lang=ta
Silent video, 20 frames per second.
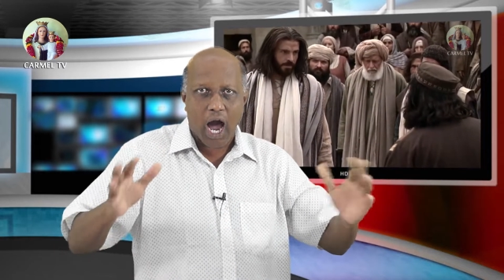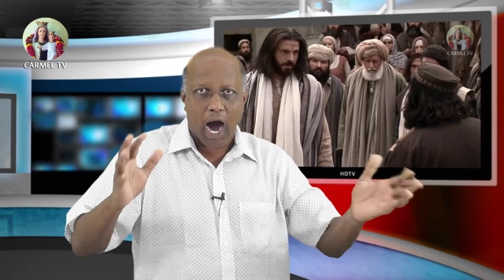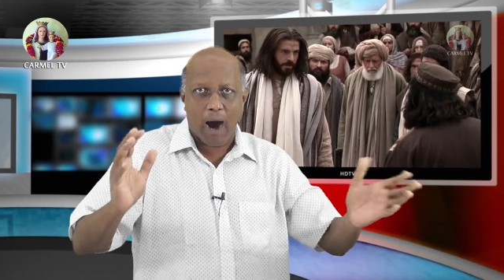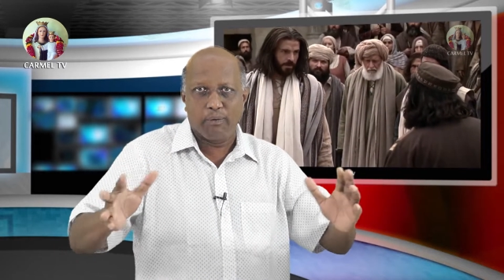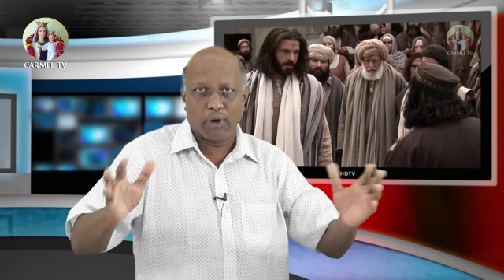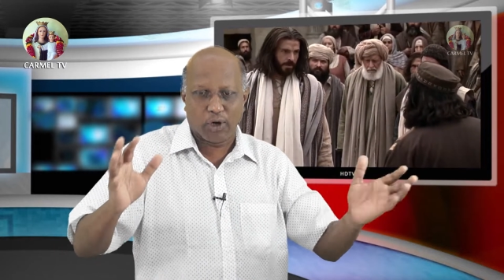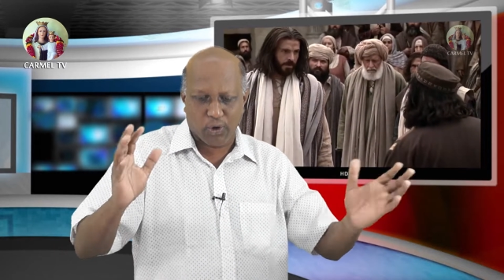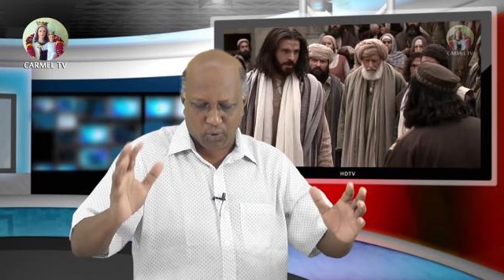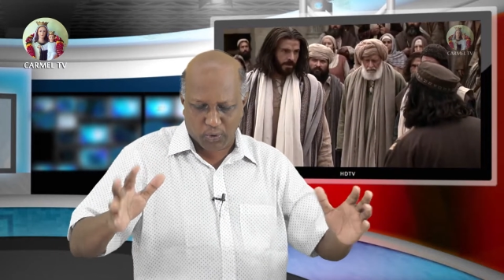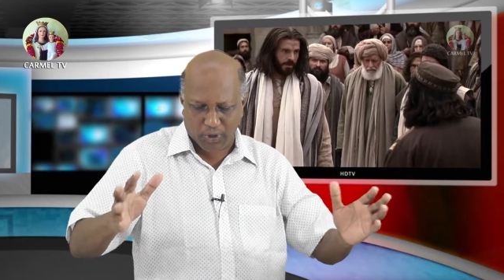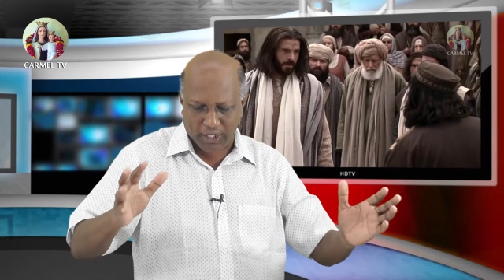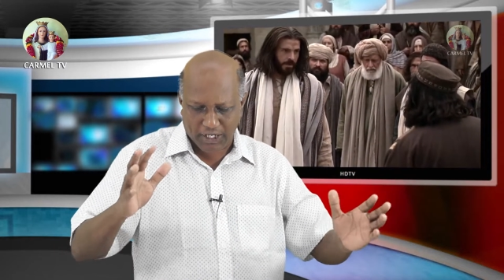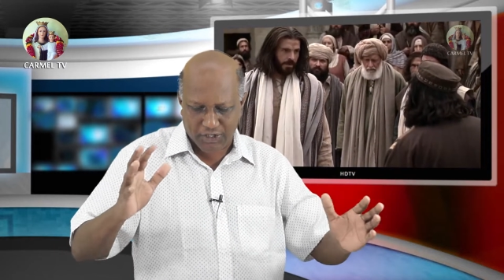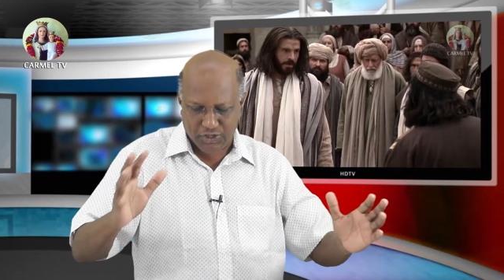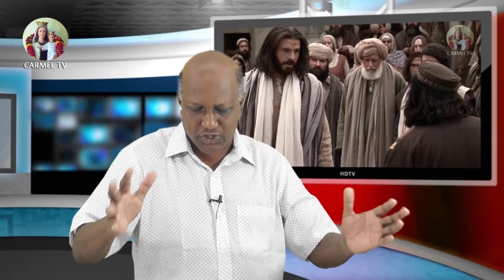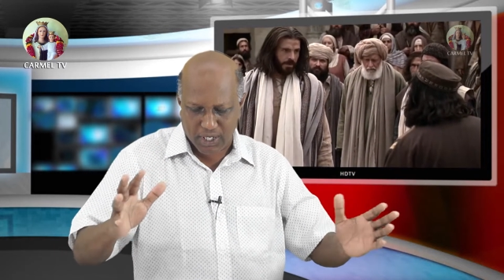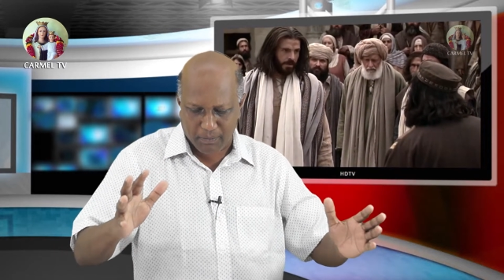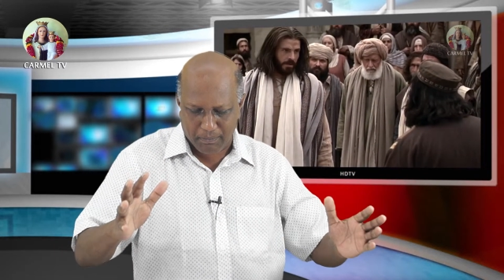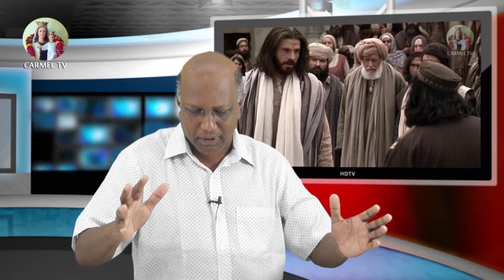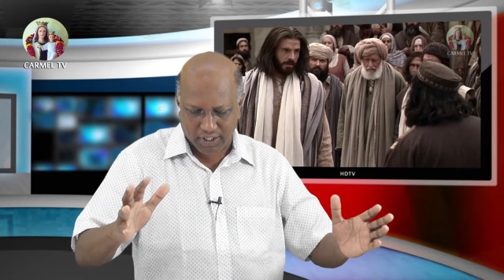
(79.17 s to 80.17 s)
அவர்களுடைய
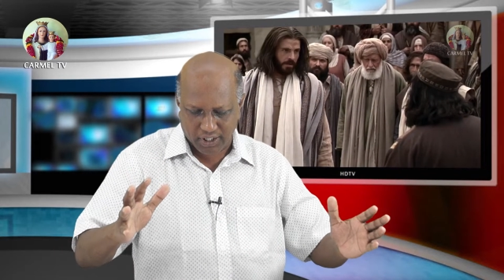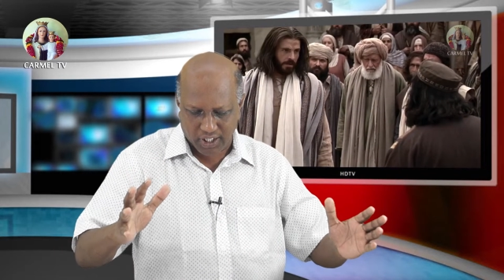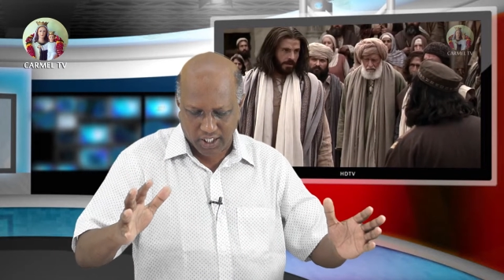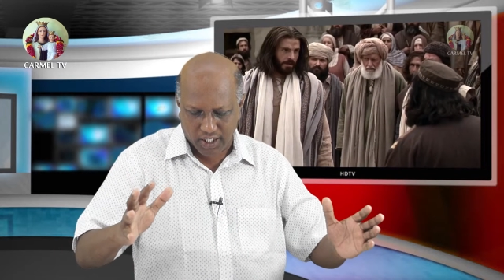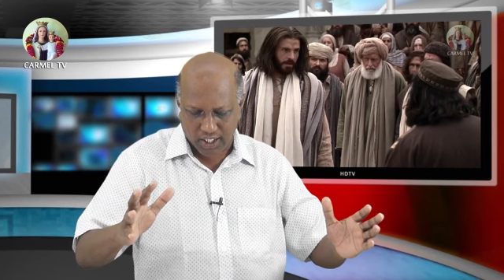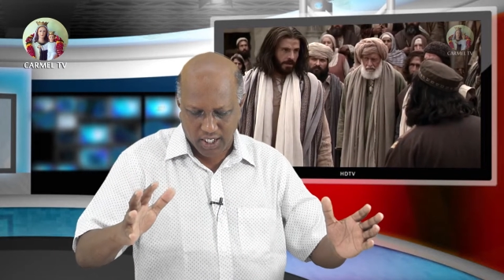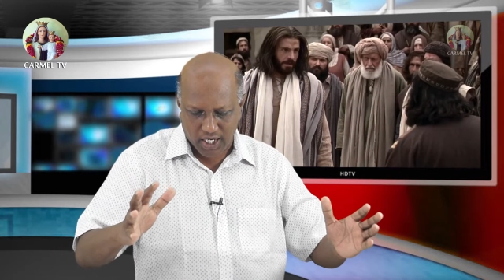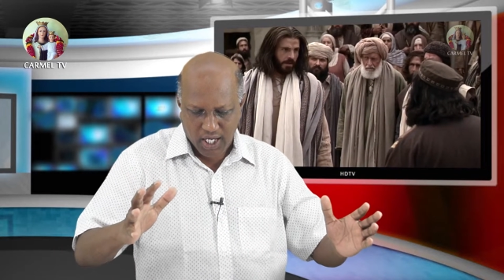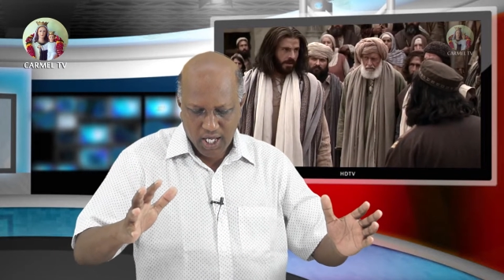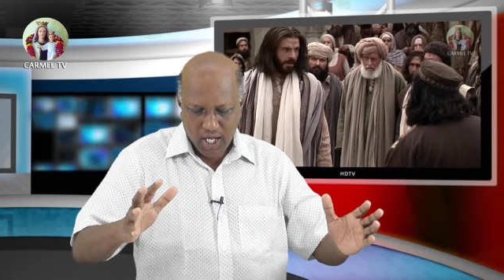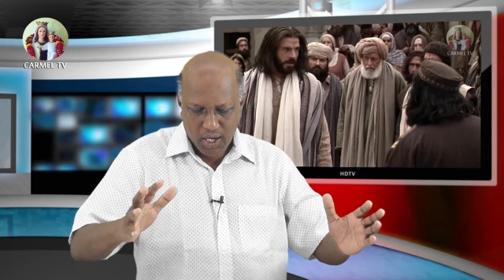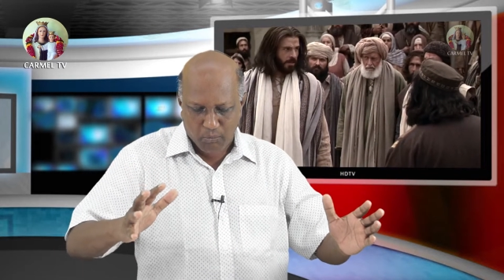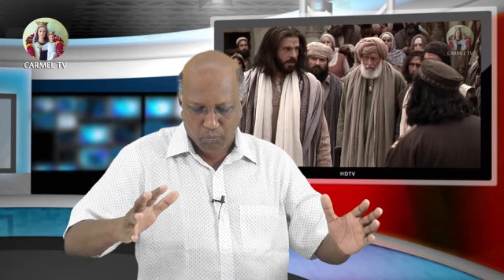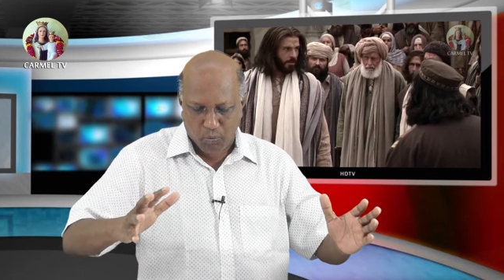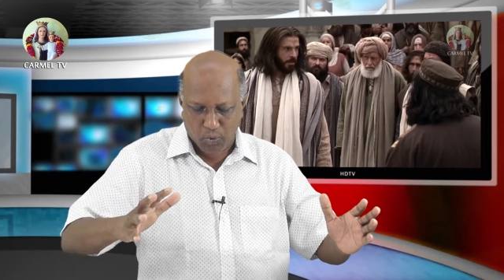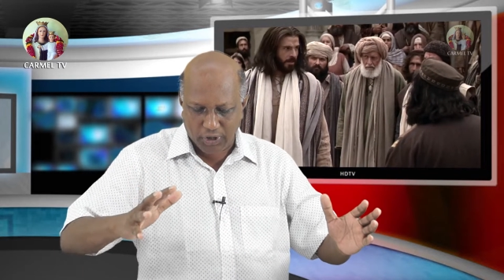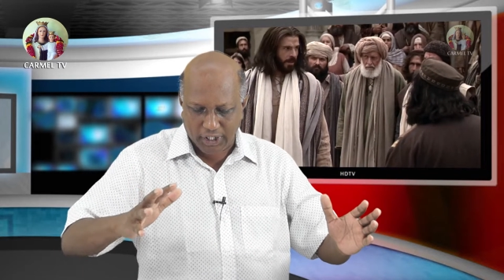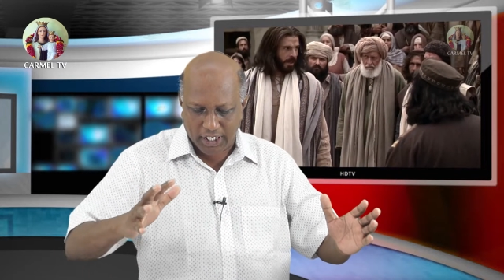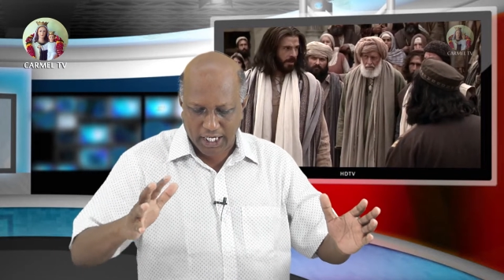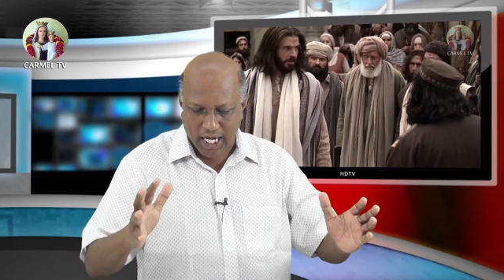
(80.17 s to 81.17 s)
ஜெபங்கள்
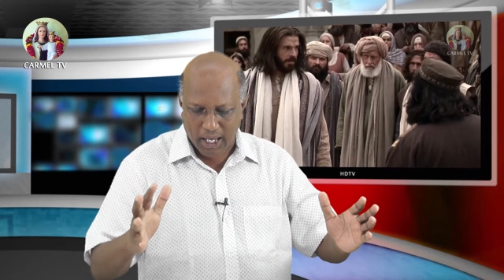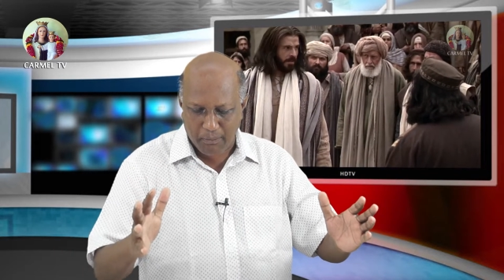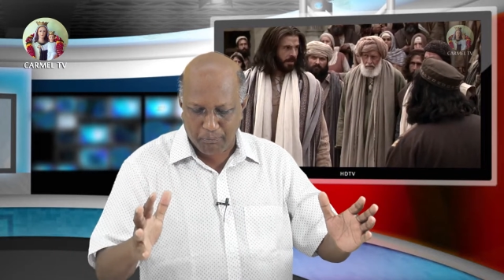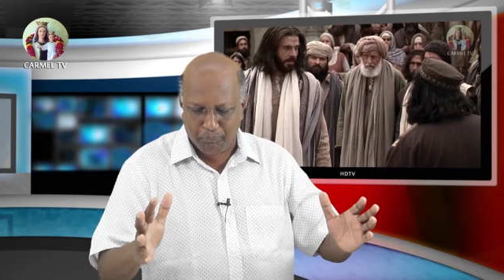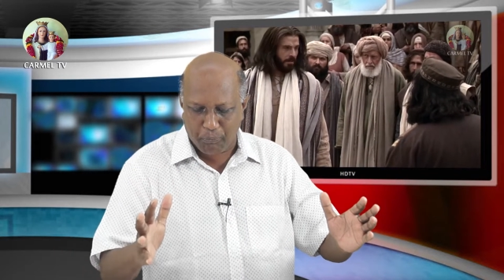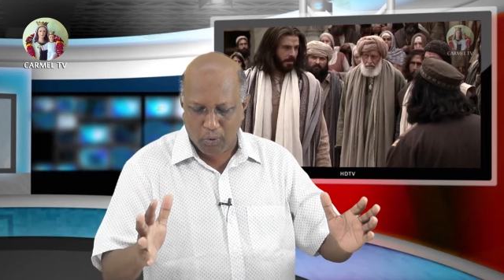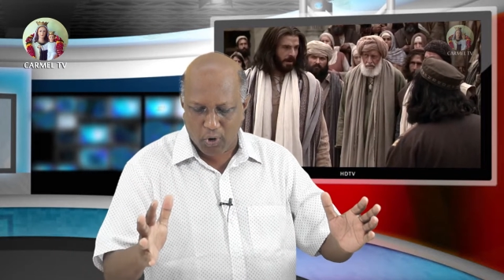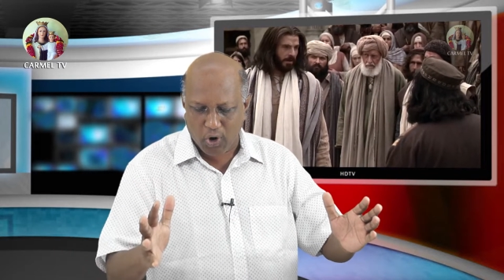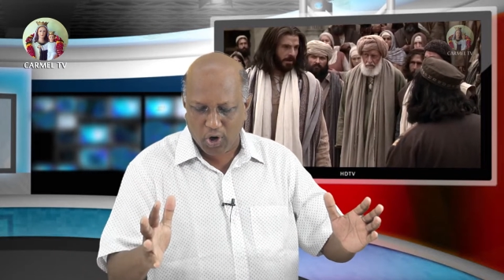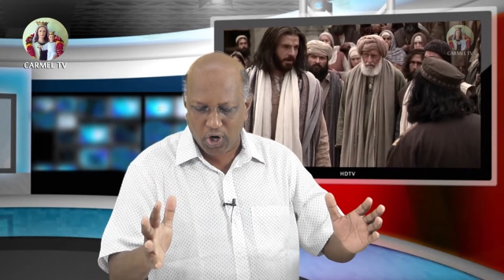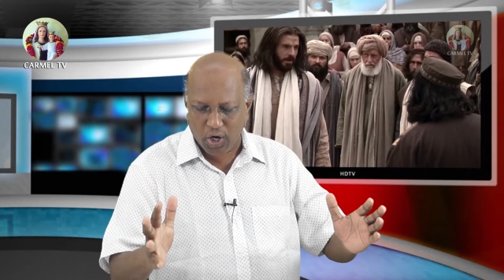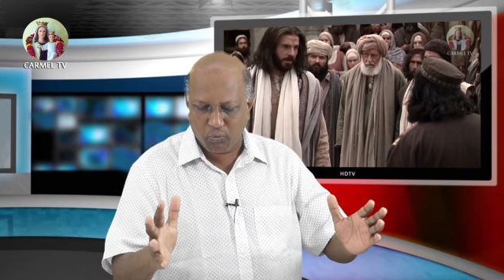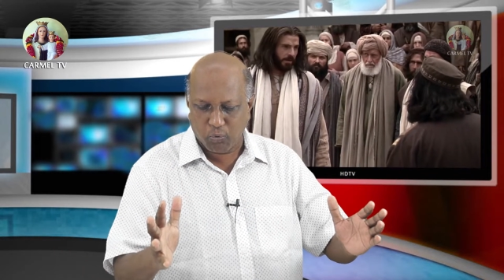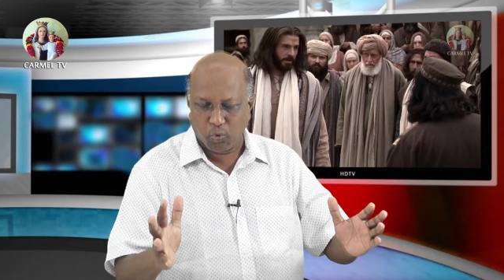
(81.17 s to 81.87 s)
முகிலை போல